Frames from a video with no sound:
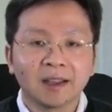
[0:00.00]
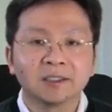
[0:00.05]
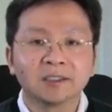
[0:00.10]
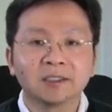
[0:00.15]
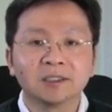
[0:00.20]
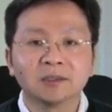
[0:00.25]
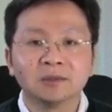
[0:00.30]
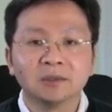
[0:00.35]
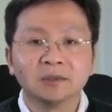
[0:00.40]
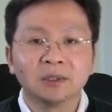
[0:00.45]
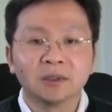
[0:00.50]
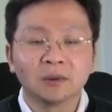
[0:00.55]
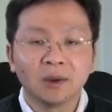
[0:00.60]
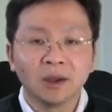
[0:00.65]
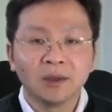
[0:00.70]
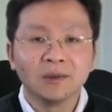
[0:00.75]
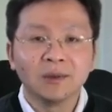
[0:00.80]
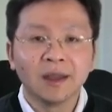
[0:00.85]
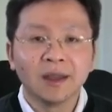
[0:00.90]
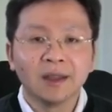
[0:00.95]
事务的官
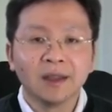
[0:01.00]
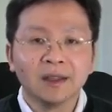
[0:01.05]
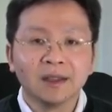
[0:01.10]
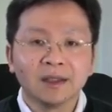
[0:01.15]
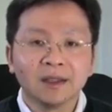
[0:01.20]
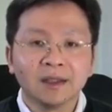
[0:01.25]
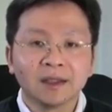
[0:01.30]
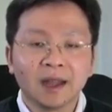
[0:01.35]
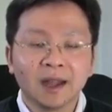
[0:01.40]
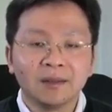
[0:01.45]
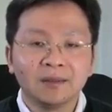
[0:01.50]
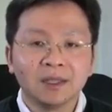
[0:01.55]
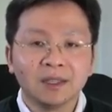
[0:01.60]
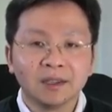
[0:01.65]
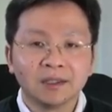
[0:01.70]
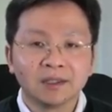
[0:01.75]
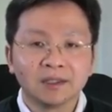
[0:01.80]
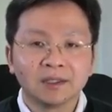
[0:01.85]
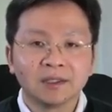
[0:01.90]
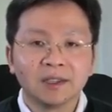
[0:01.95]
员，他们也
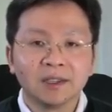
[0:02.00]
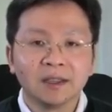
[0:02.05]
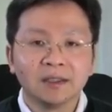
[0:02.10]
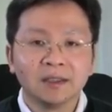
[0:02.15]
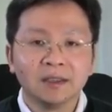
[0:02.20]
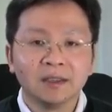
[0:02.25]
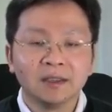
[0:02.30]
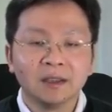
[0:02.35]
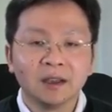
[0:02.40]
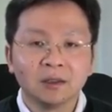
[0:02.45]
是建议